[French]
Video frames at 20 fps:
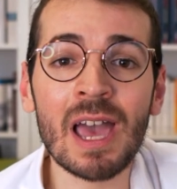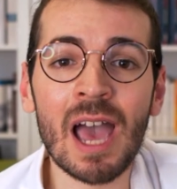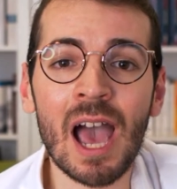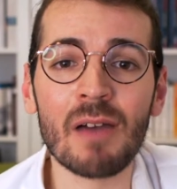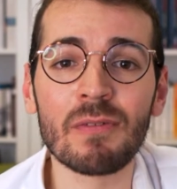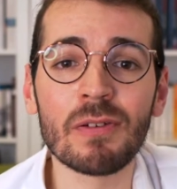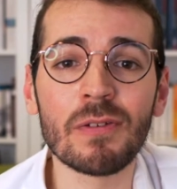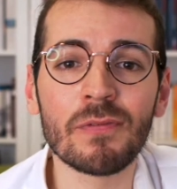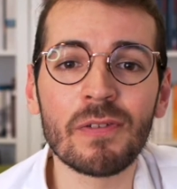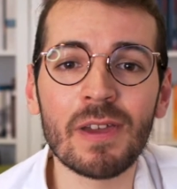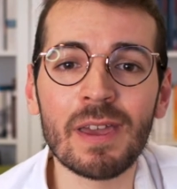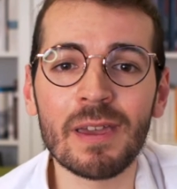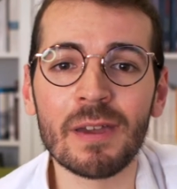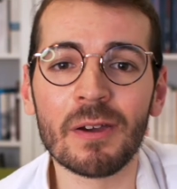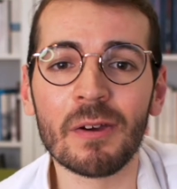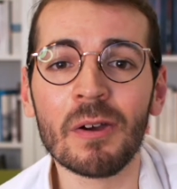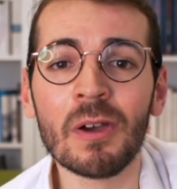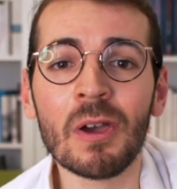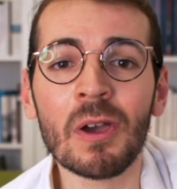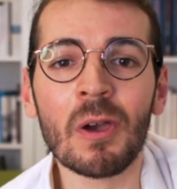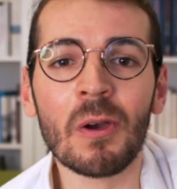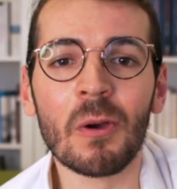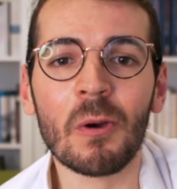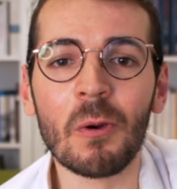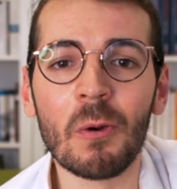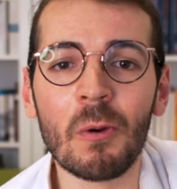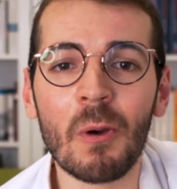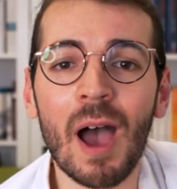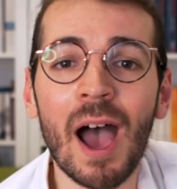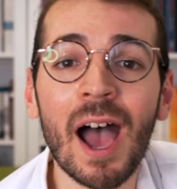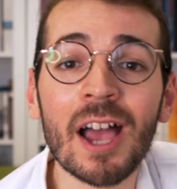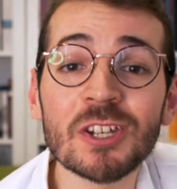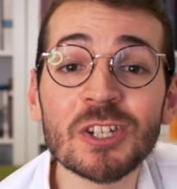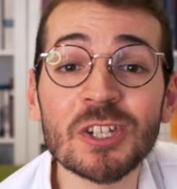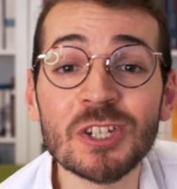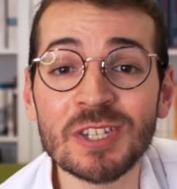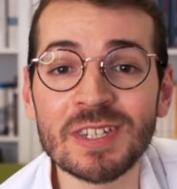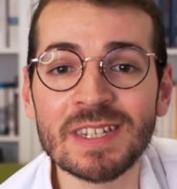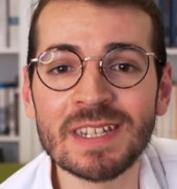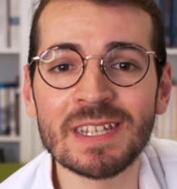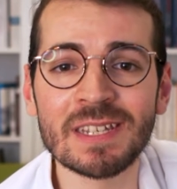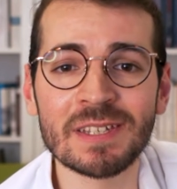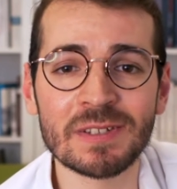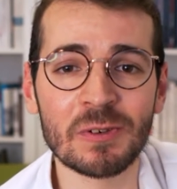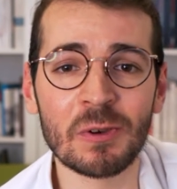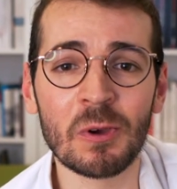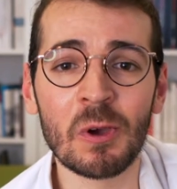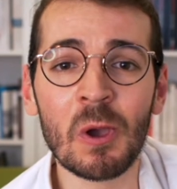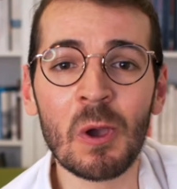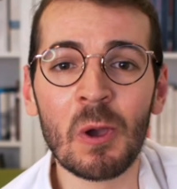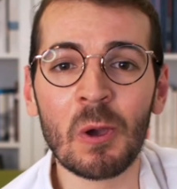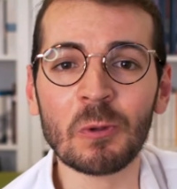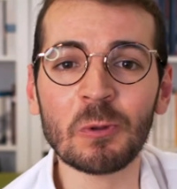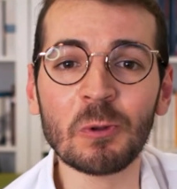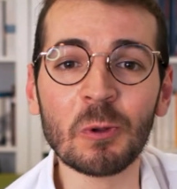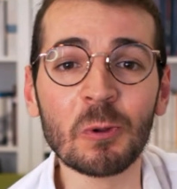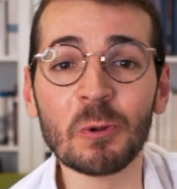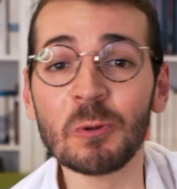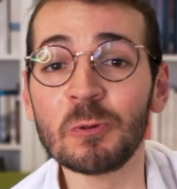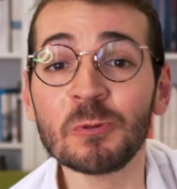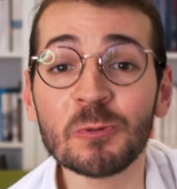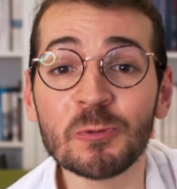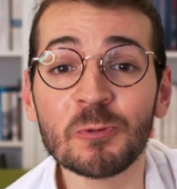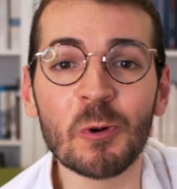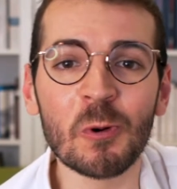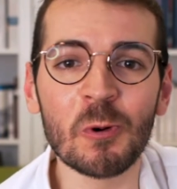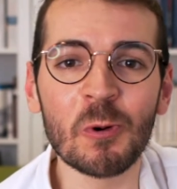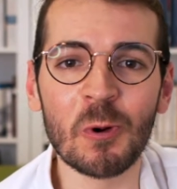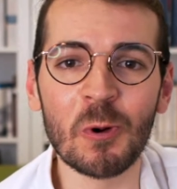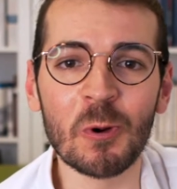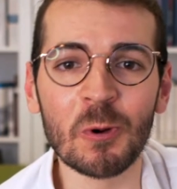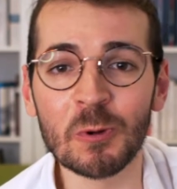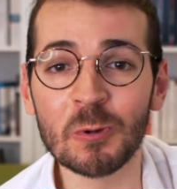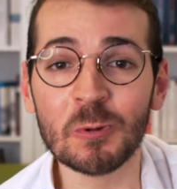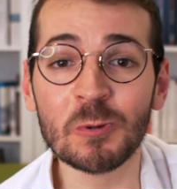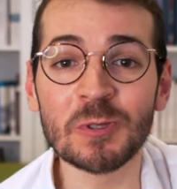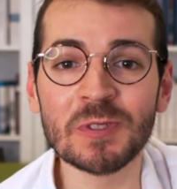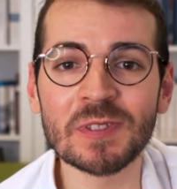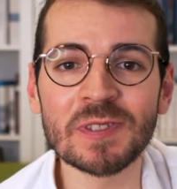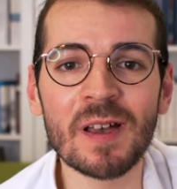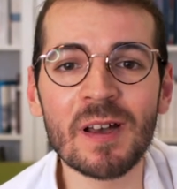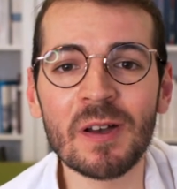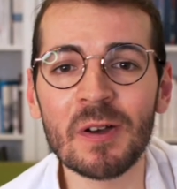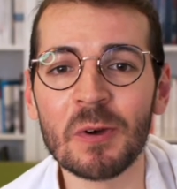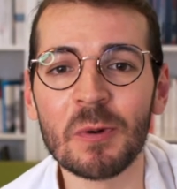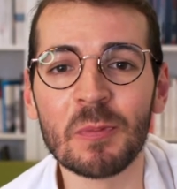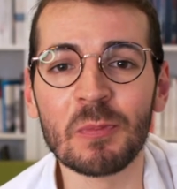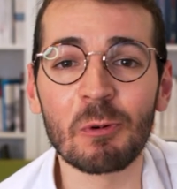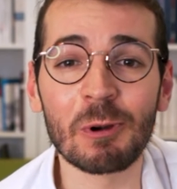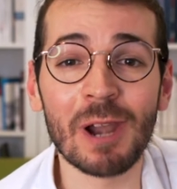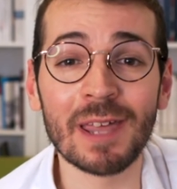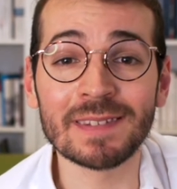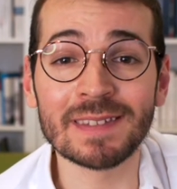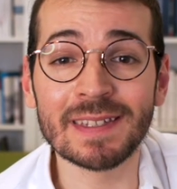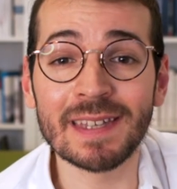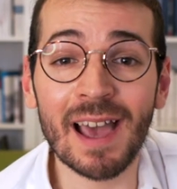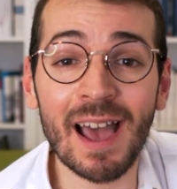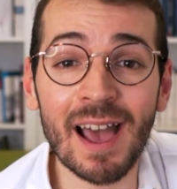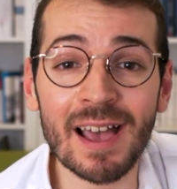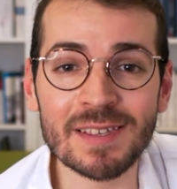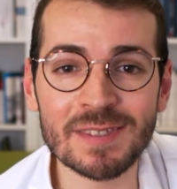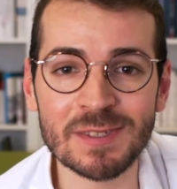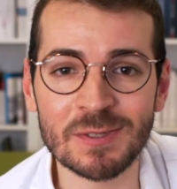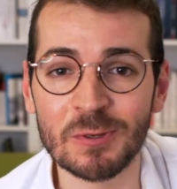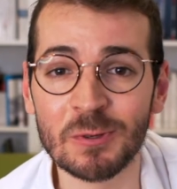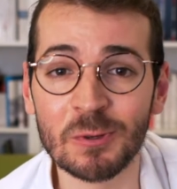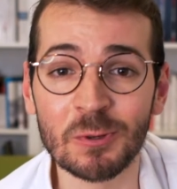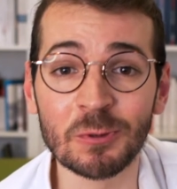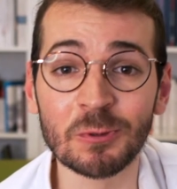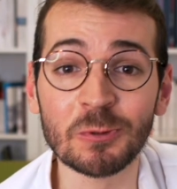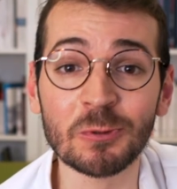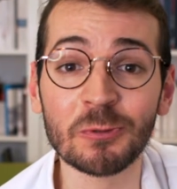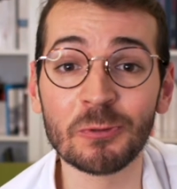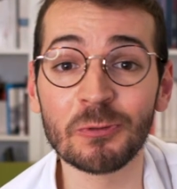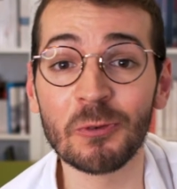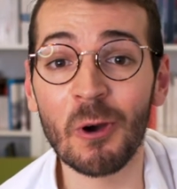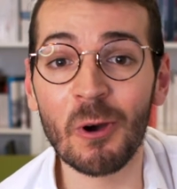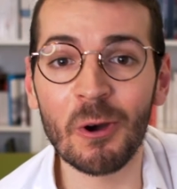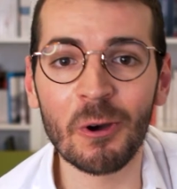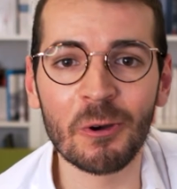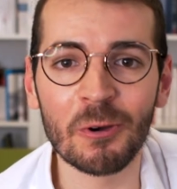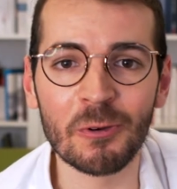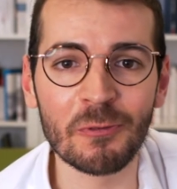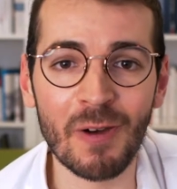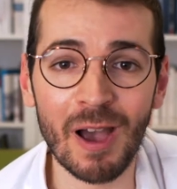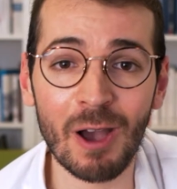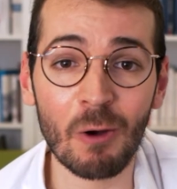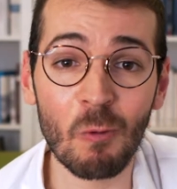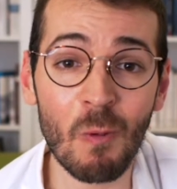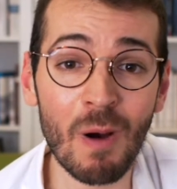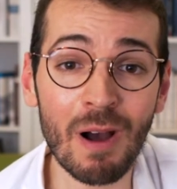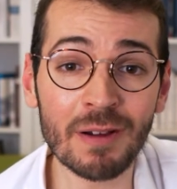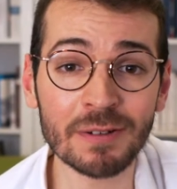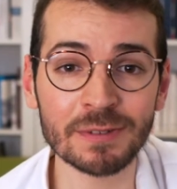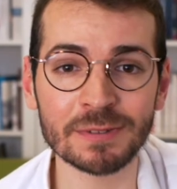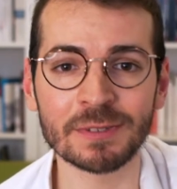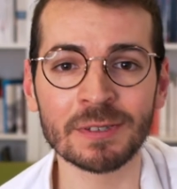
avait fait euh, acheter euh, de nouveaux euh, coussins pour la terrasse du fort Varrois.